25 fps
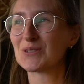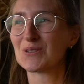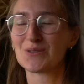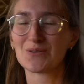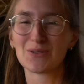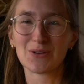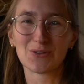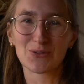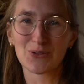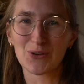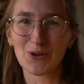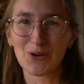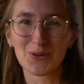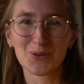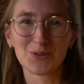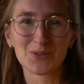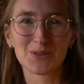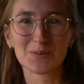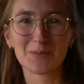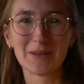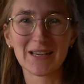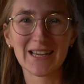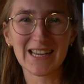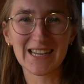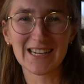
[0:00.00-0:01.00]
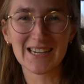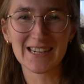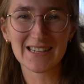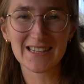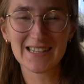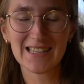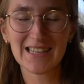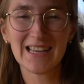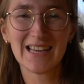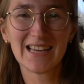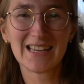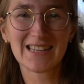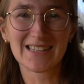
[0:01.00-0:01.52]
und wir freuen uns mega,
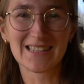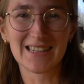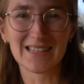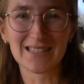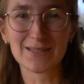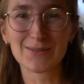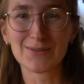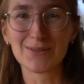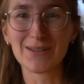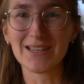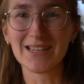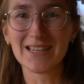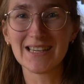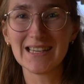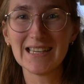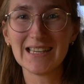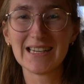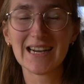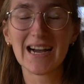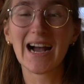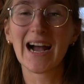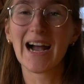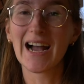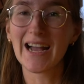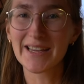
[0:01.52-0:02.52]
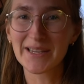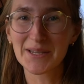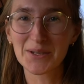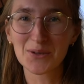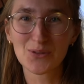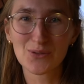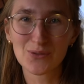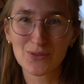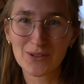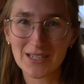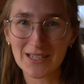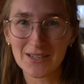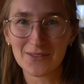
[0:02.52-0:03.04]
dass wir hier Heidi
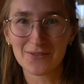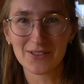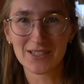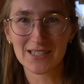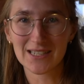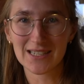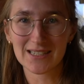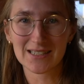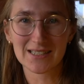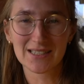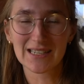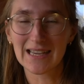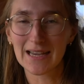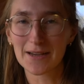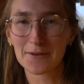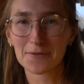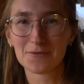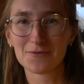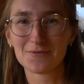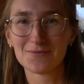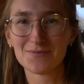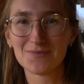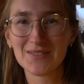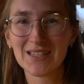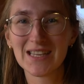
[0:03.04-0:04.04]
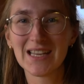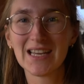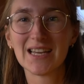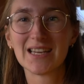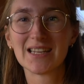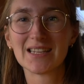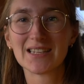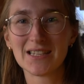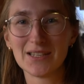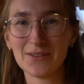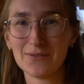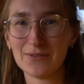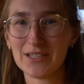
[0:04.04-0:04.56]
und Willi wieder treffen,
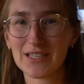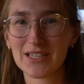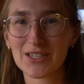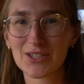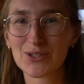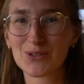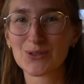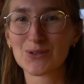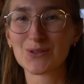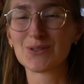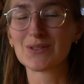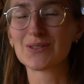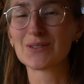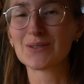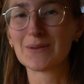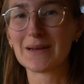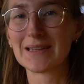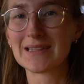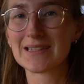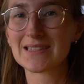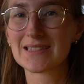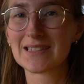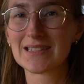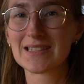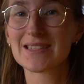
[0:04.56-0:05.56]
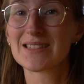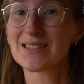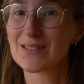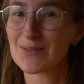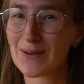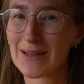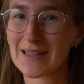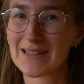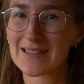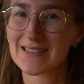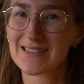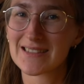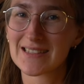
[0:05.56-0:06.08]
die wir schon
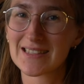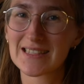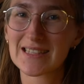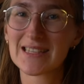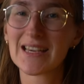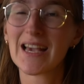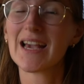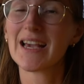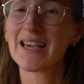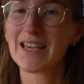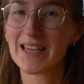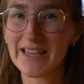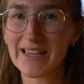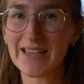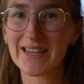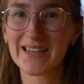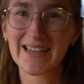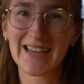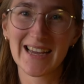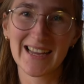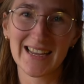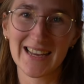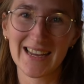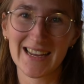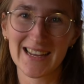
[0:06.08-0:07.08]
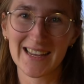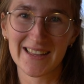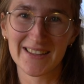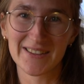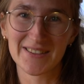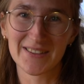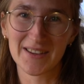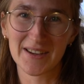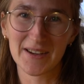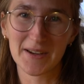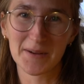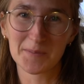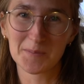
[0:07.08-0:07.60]
2020 hier
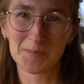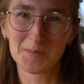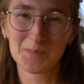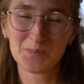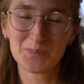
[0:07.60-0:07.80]
kennengelernt haben.